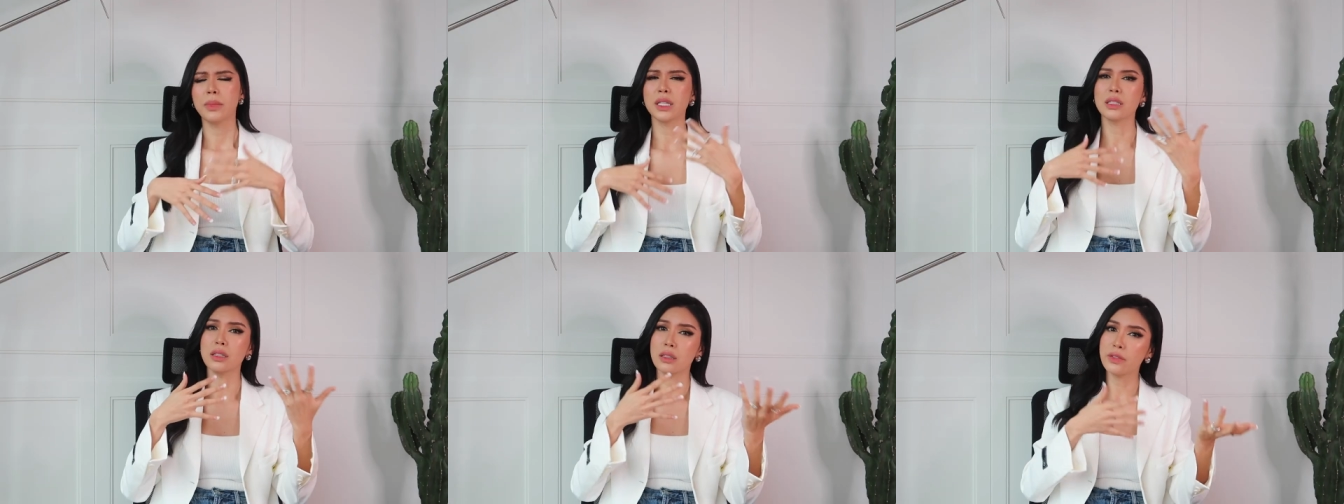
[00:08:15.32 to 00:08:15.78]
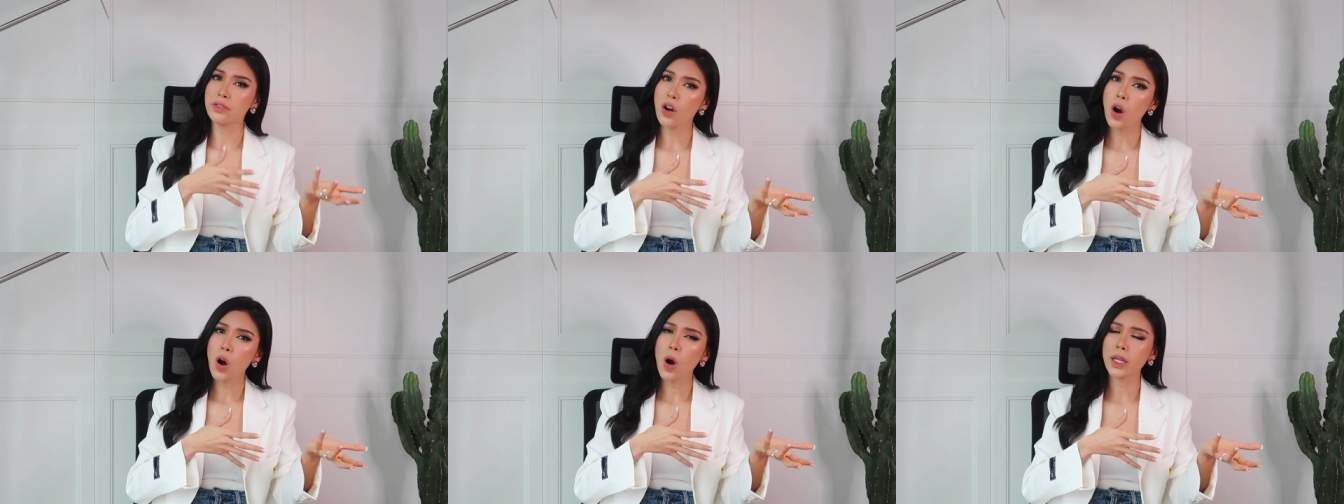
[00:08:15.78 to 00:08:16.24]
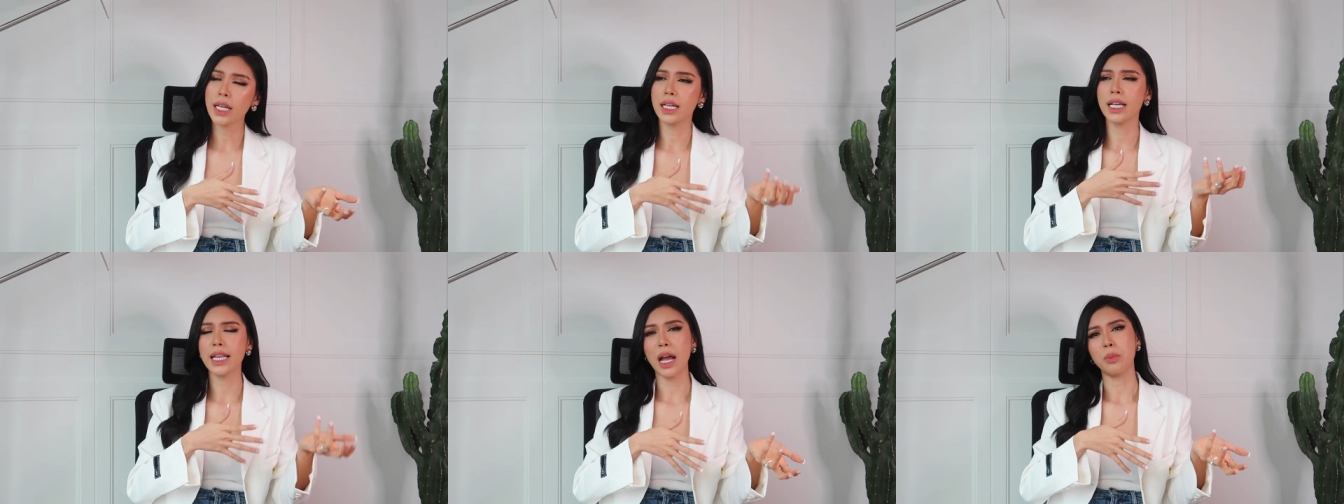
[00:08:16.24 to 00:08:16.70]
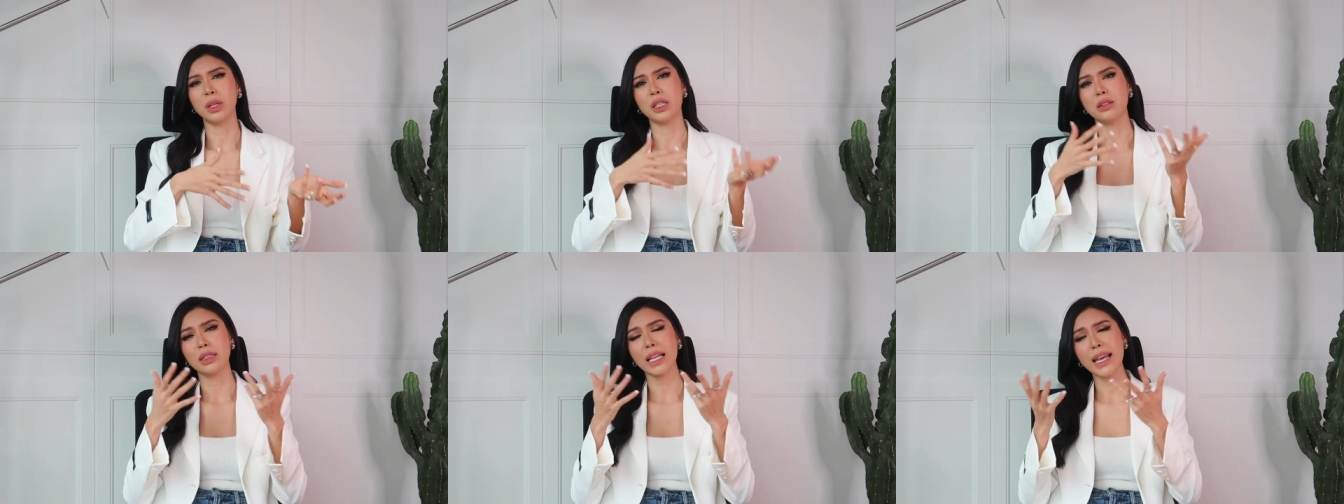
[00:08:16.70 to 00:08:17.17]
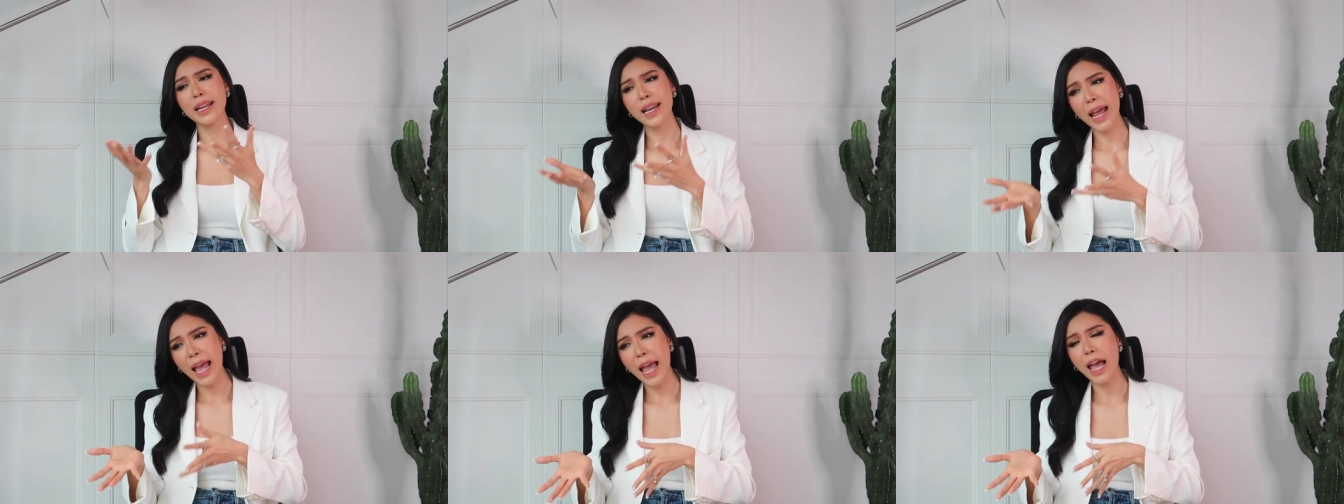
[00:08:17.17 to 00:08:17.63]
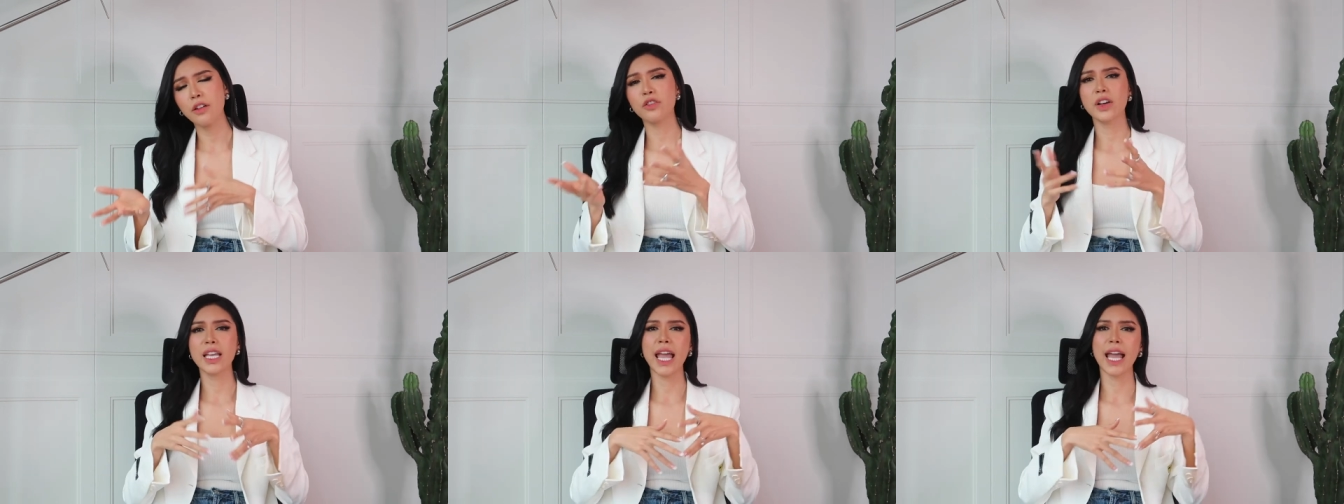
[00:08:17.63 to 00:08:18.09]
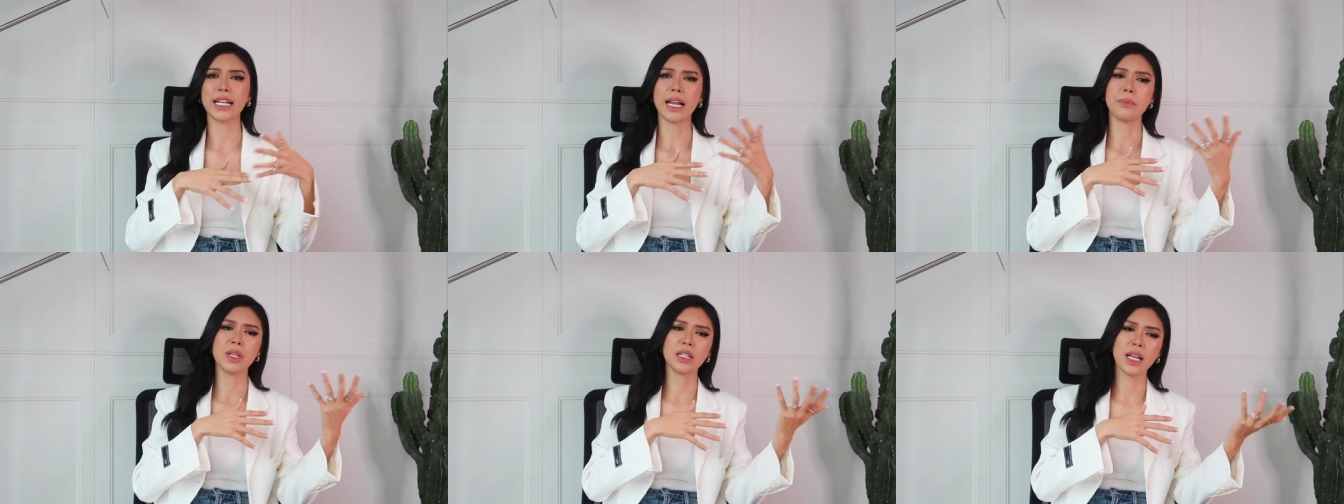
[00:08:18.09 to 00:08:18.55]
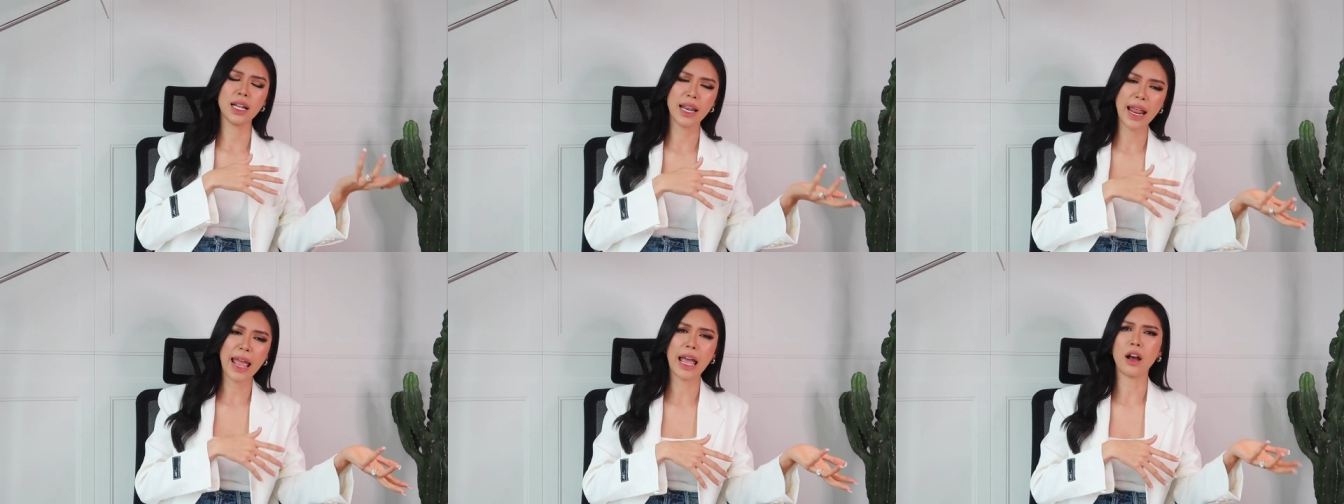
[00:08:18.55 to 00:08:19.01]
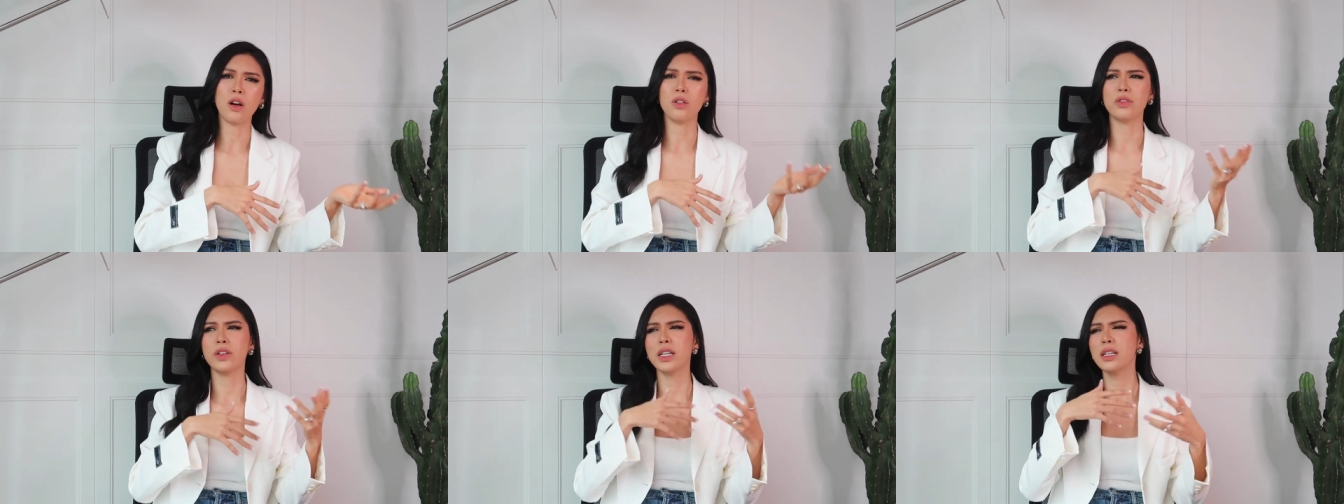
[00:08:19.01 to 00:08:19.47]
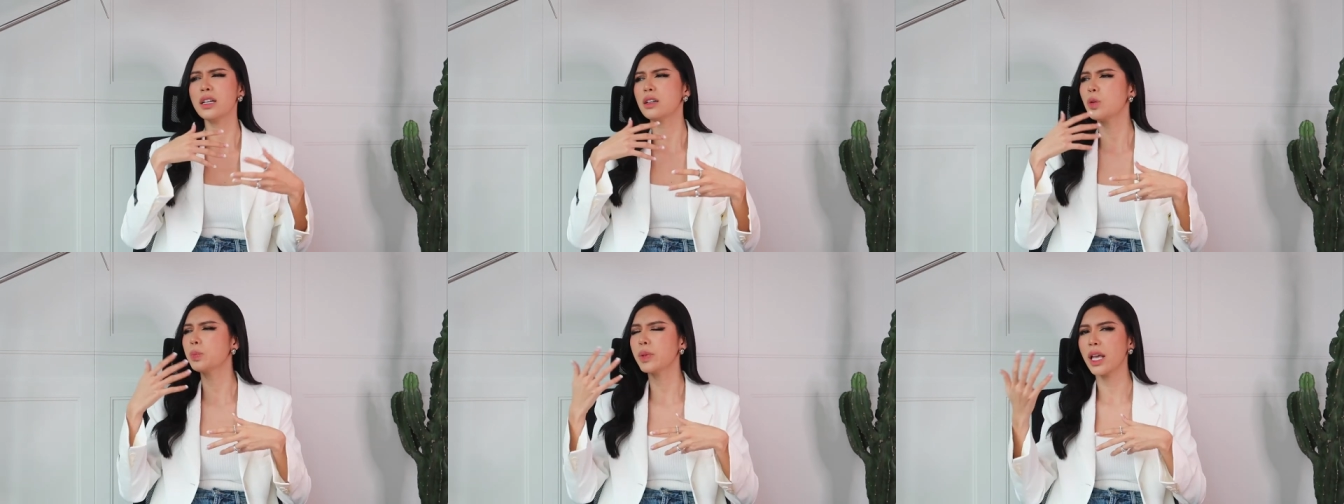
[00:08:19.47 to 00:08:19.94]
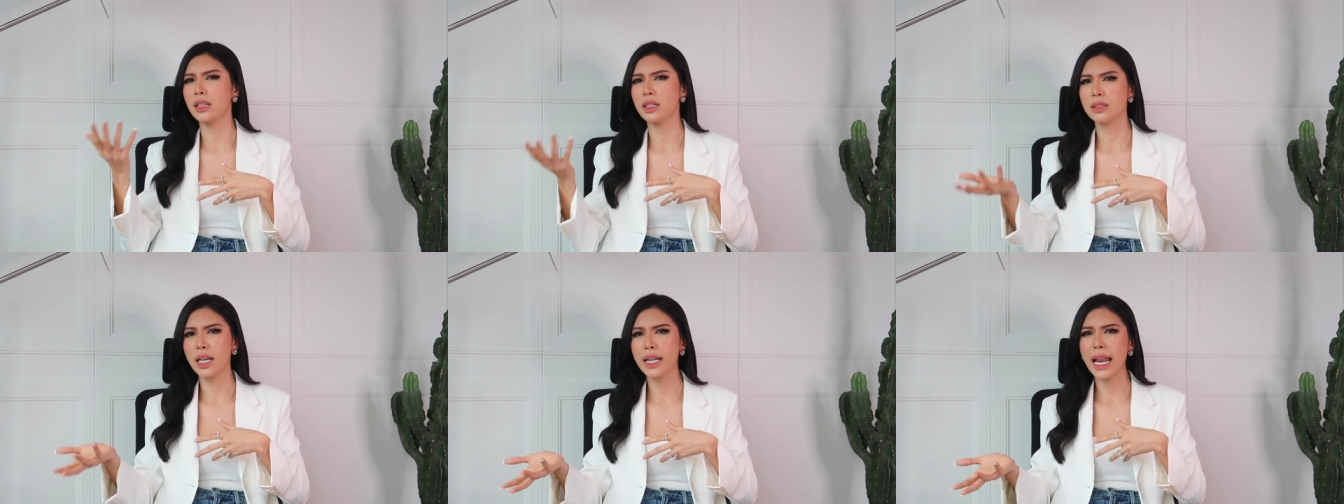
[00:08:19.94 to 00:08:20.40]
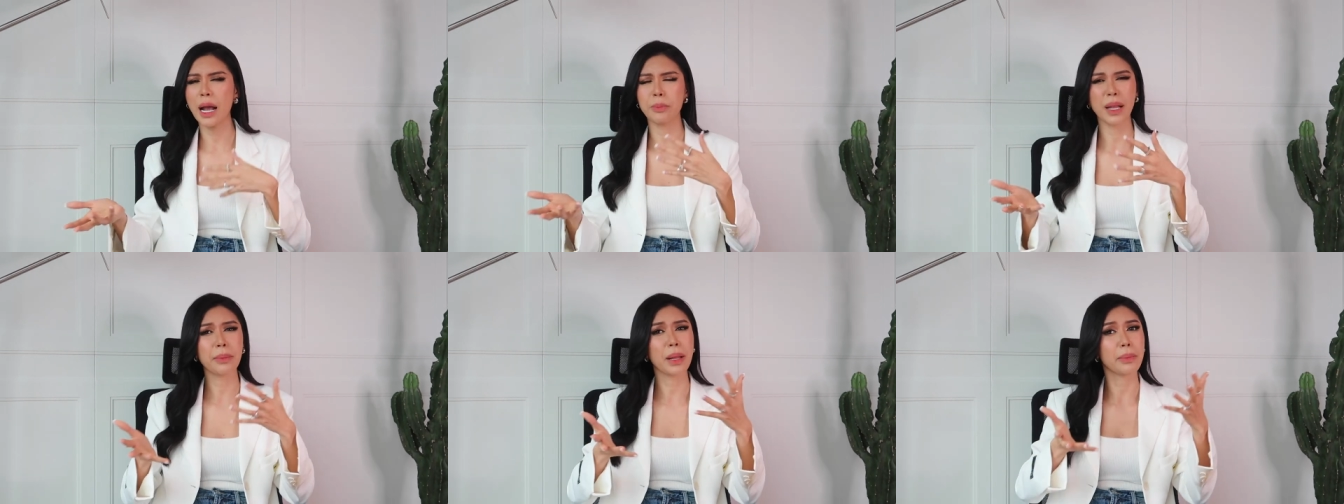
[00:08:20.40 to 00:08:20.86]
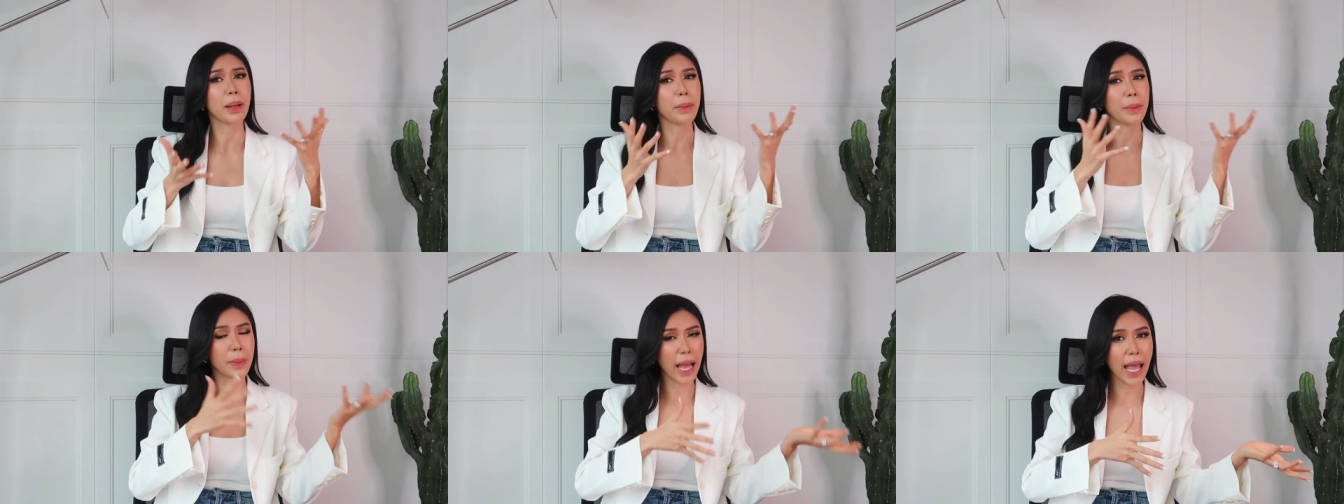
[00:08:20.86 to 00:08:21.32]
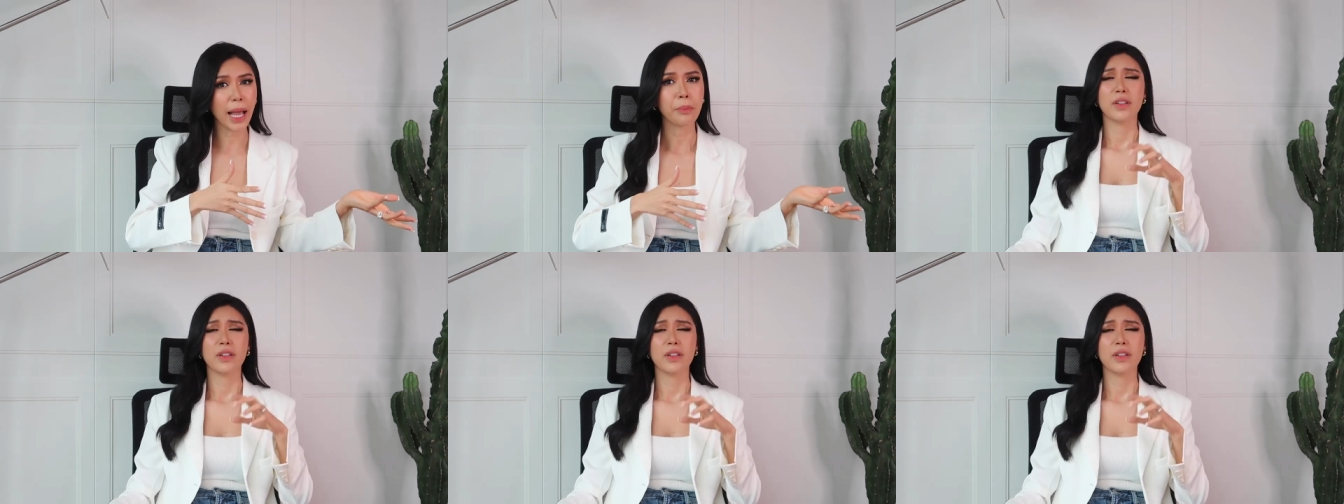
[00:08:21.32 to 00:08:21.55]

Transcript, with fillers: mình gửi vô thì khi nào mình được lấy ra phí hàng năm như thế nào phí rút tiền như thế nào bla bla bla bla, bla.